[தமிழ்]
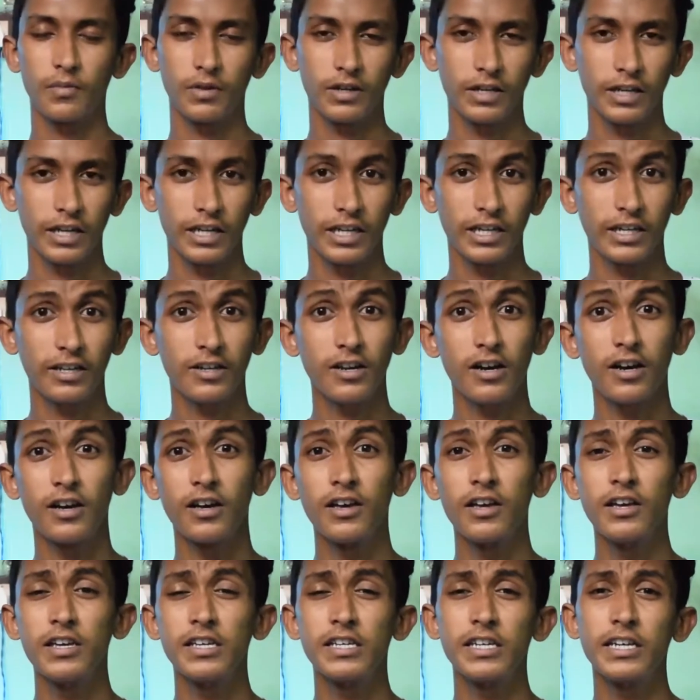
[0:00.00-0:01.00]
அப்படின்னு கேட்டிங்கன்னா
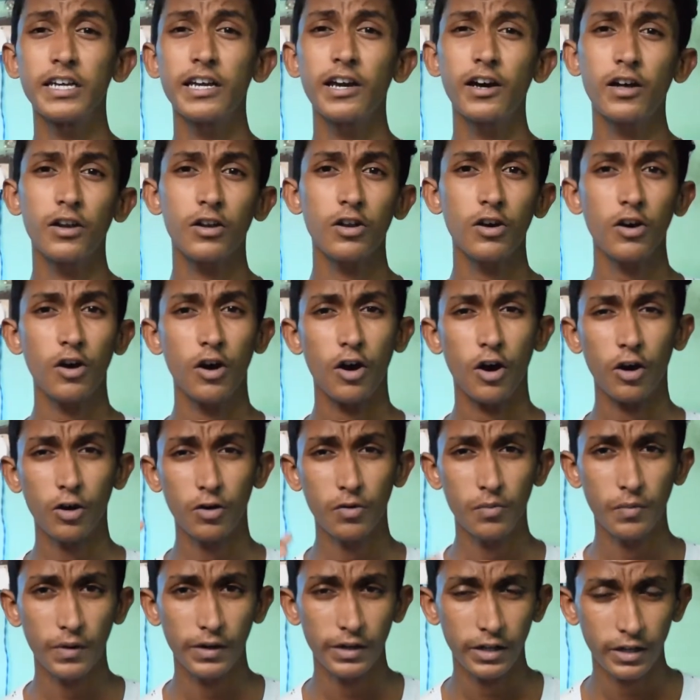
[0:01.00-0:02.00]
ஏஆர்னா
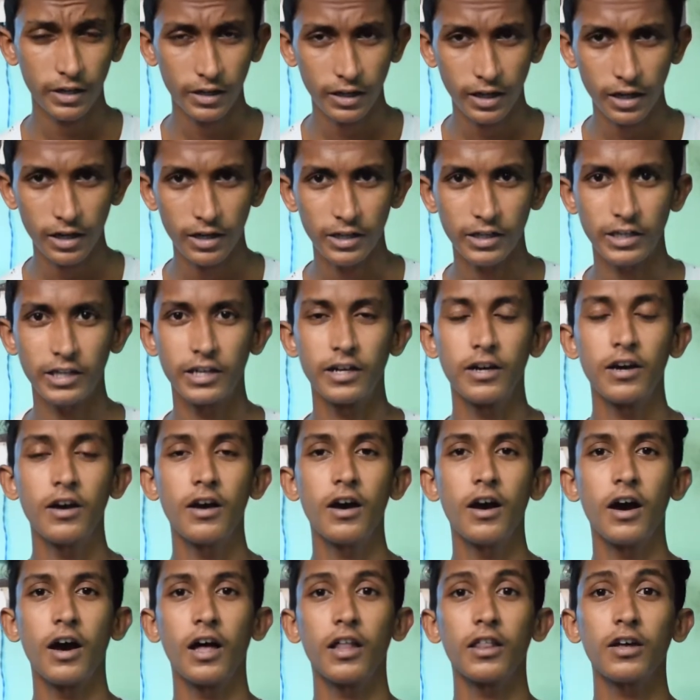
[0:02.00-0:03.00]
ஆகுமெண்ட்டே ரியாலிட்டி
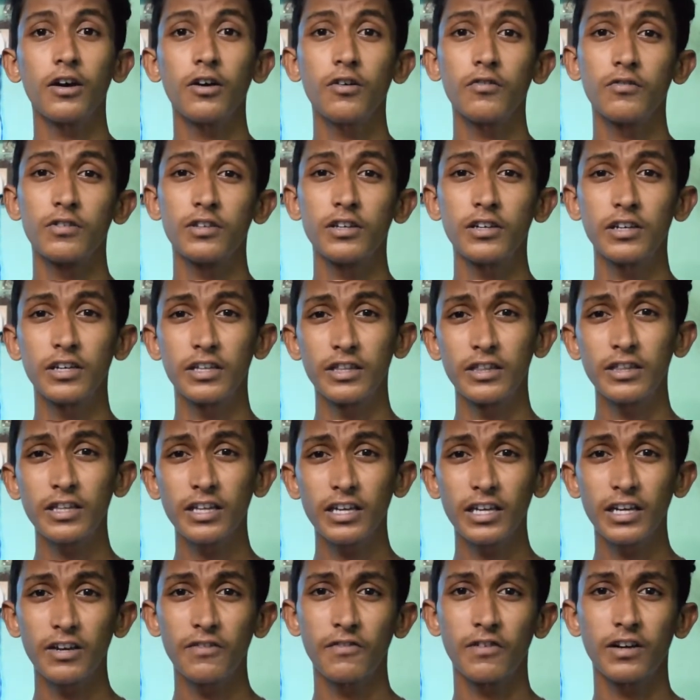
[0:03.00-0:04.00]
அதாவது
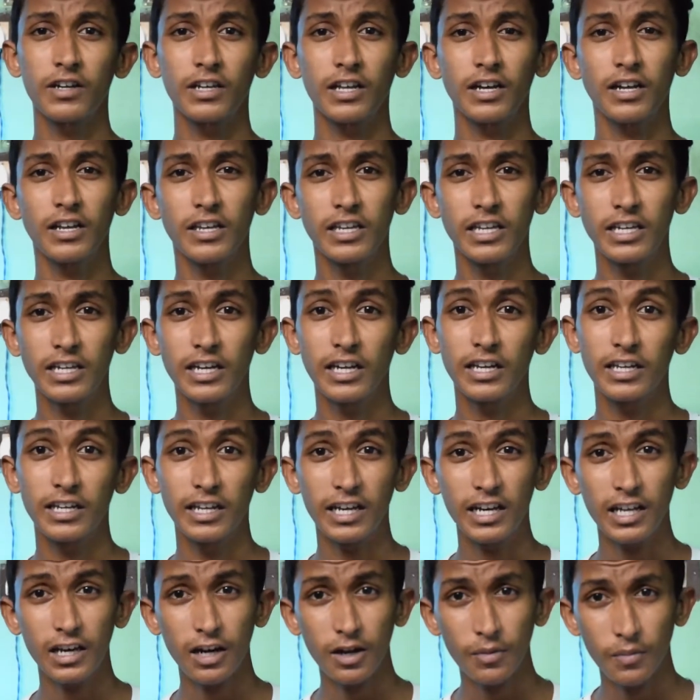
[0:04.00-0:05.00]
இந்த ஈவெண்ட்டை நீங்கள்
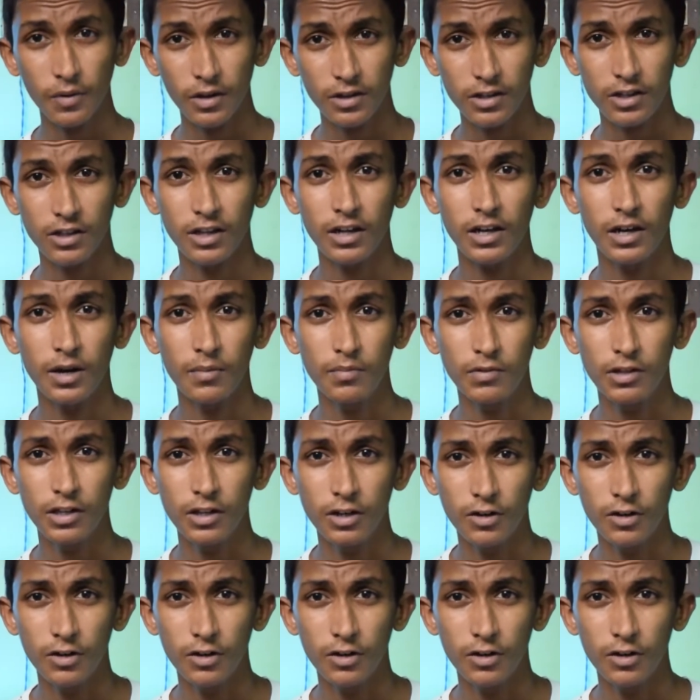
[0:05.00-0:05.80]
நேரில் பார்த்துருந்தா எப்படி